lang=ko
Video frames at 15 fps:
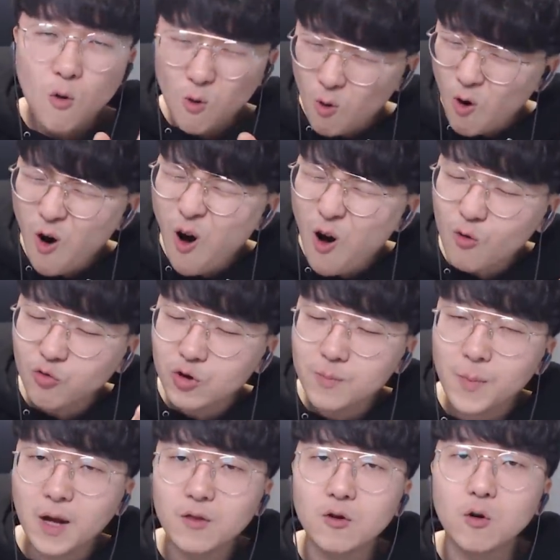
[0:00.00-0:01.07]
꼭 우리
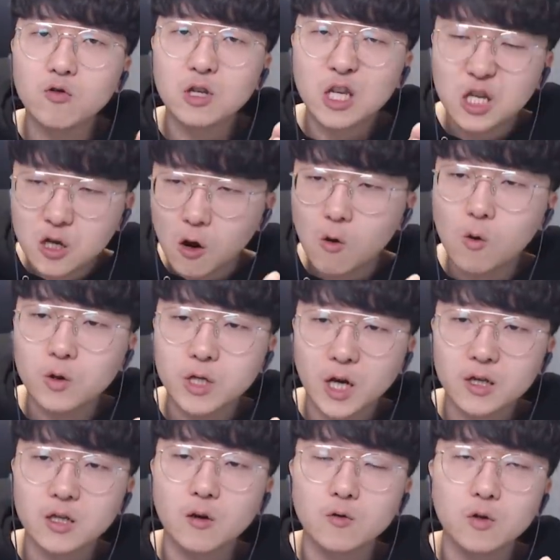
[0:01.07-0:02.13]
반으로 기어코
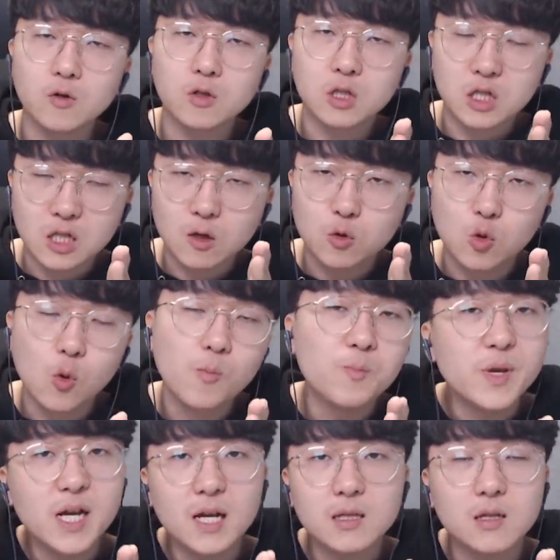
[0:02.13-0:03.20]
찾아오는 진짜
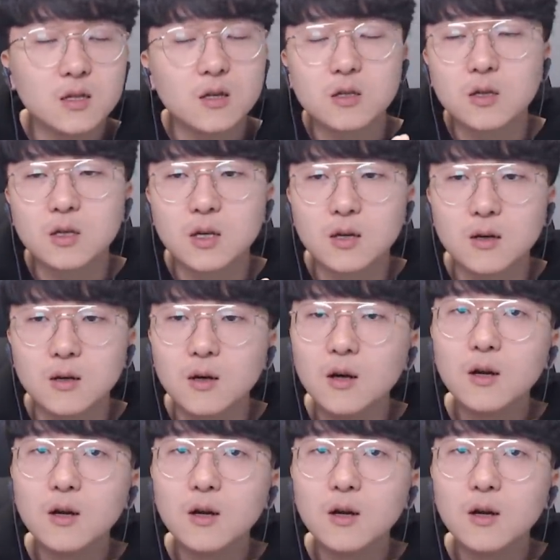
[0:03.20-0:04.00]
좀비 같은 녀석이에요